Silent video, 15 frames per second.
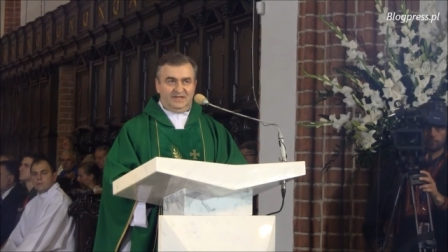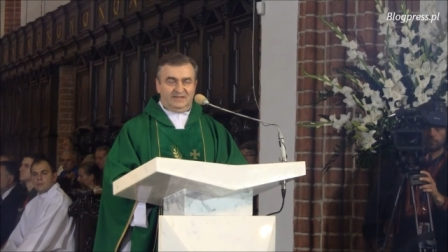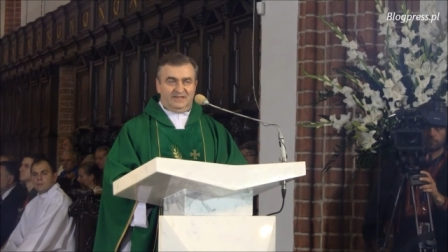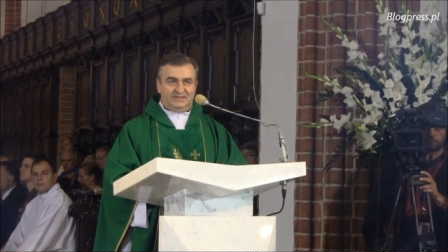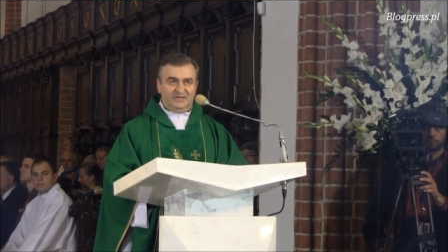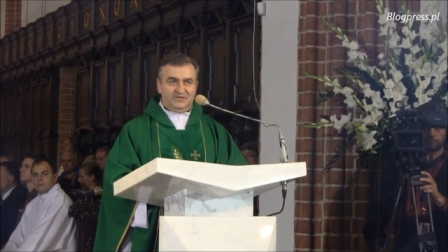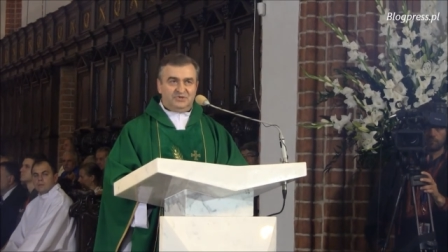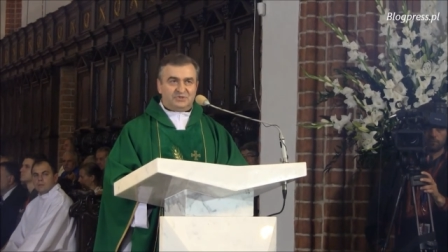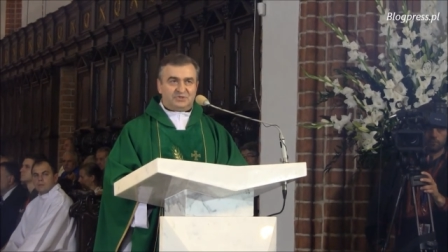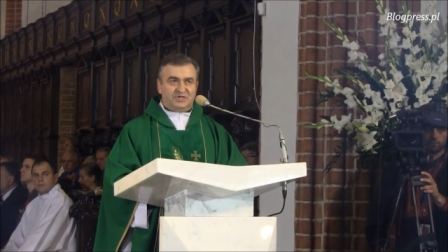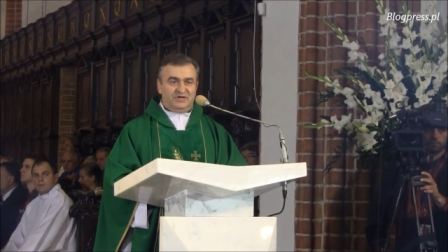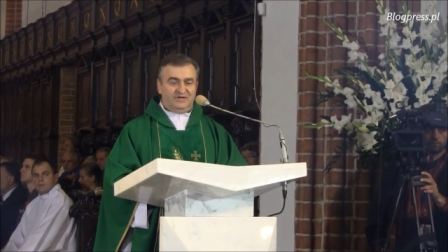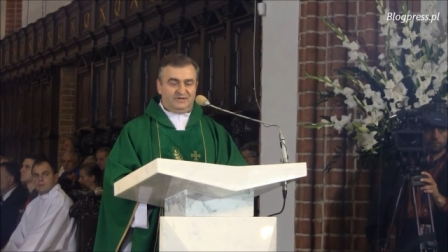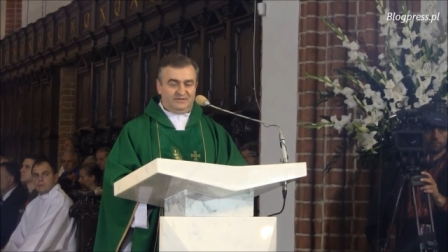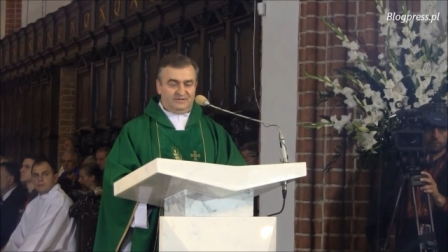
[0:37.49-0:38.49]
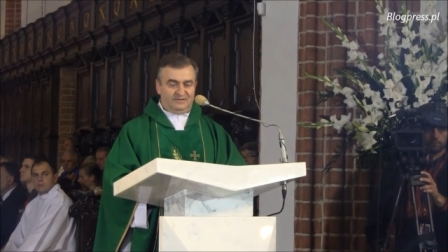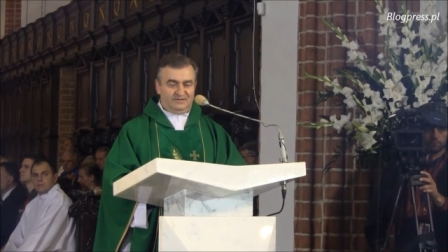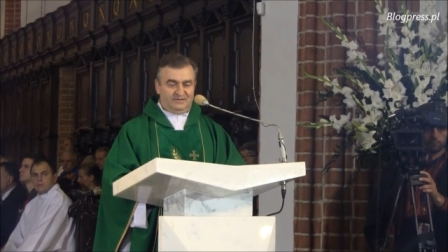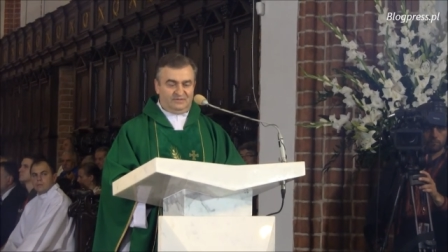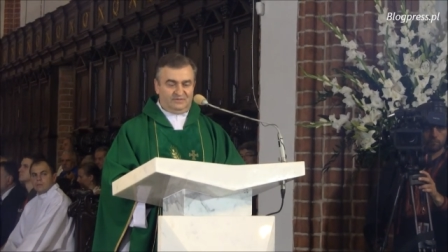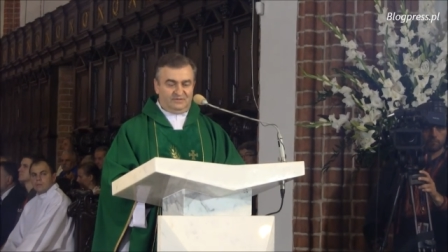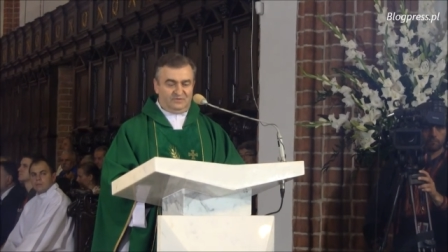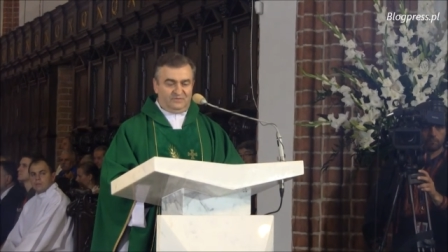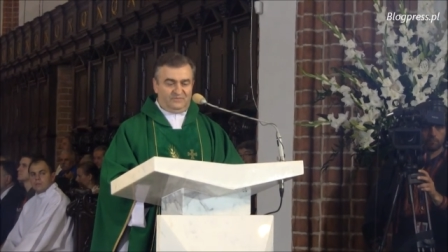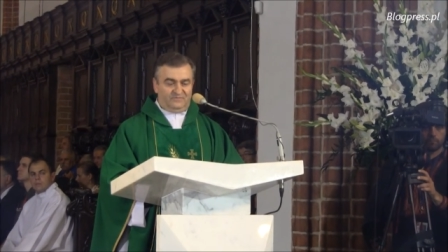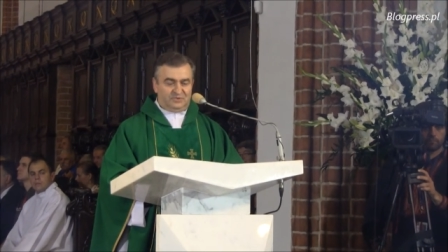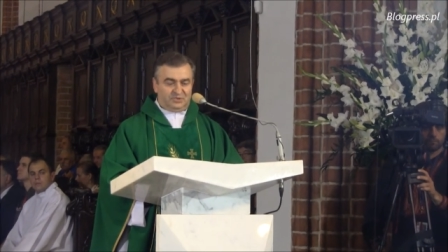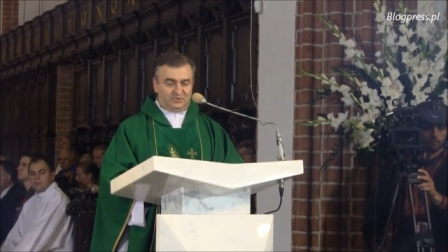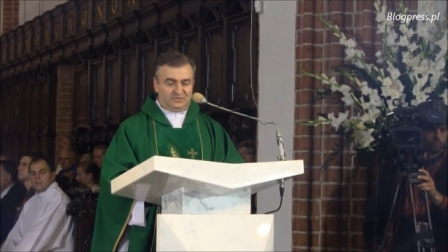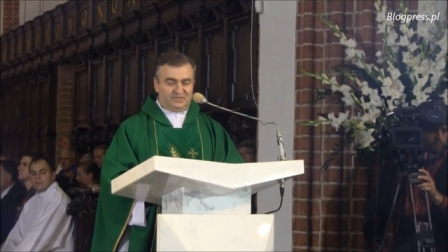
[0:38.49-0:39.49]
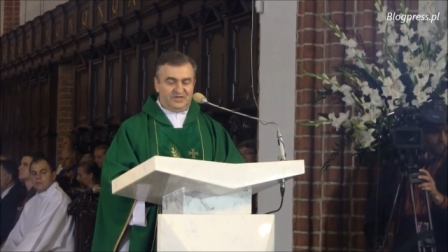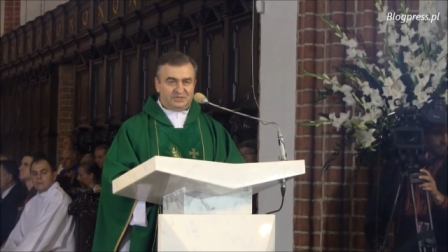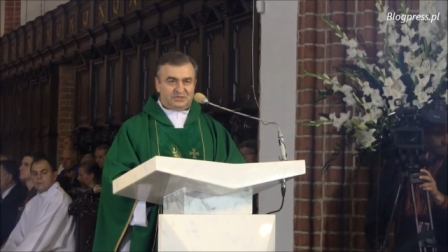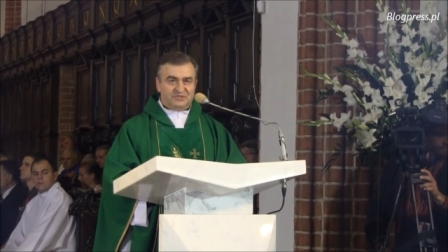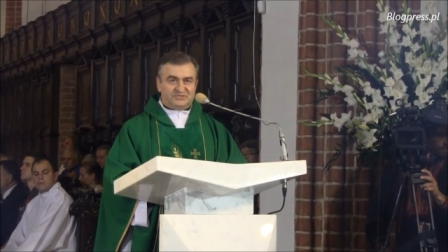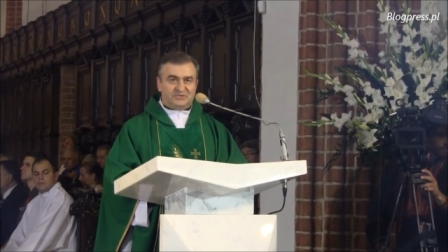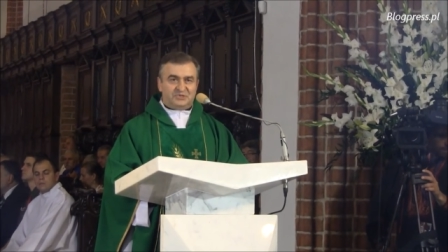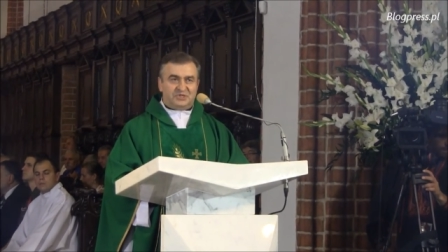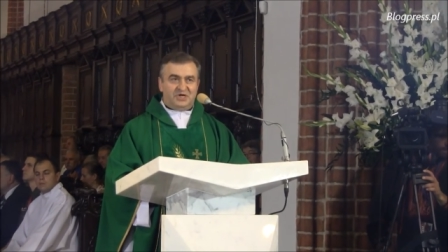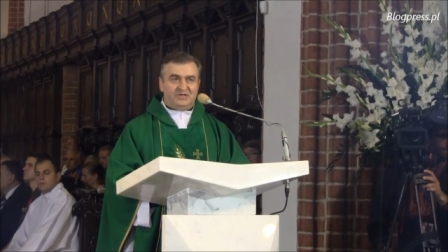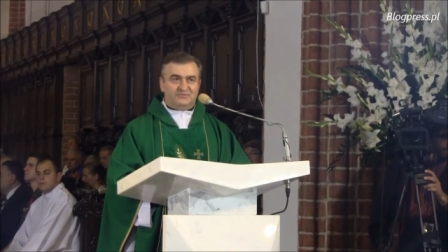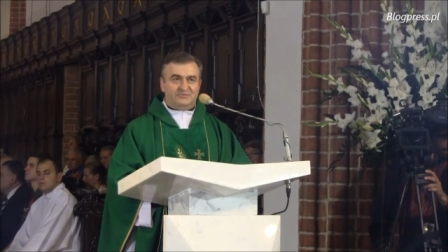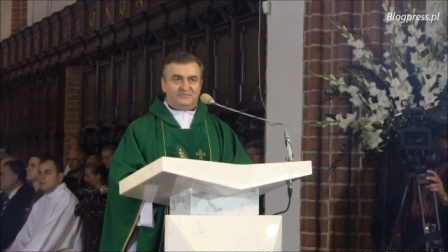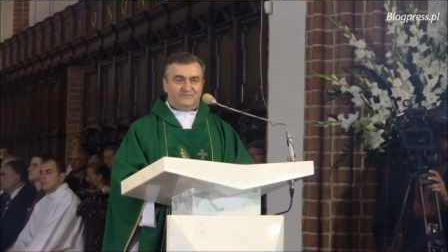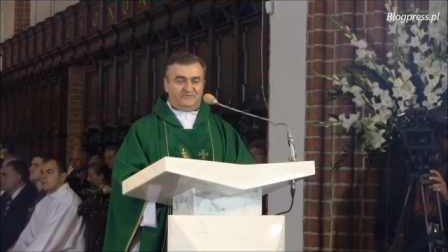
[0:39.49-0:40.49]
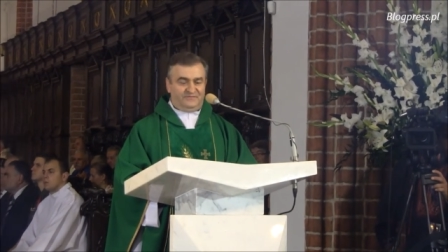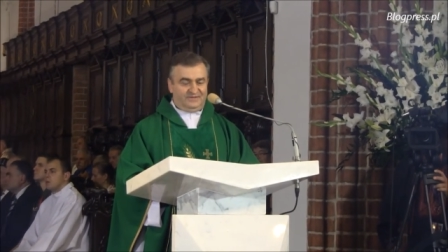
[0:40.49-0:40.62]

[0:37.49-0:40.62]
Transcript: dlatego że wśród naszych sąsiadów,